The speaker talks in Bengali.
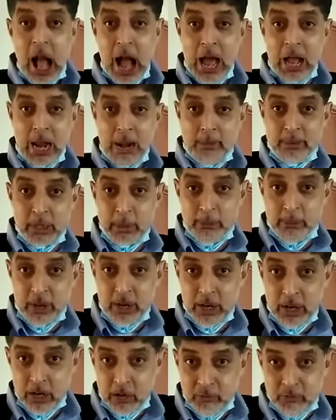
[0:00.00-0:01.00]
আর আমাদের
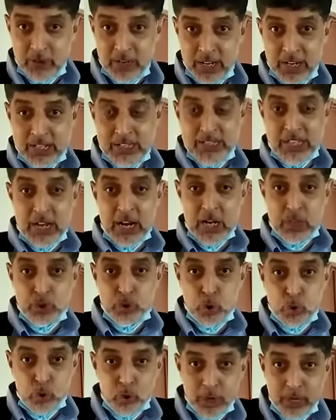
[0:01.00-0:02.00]
প্রাণারেফেলের যারা
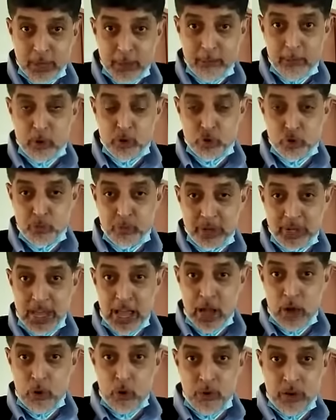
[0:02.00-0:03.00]
সকলেই বর্তমানে
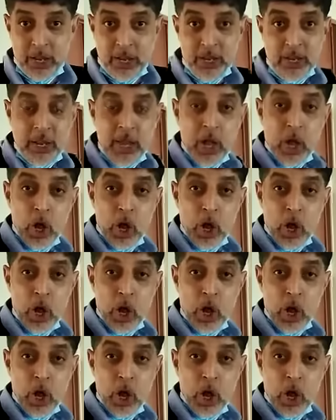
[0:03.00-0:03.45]
এখন এই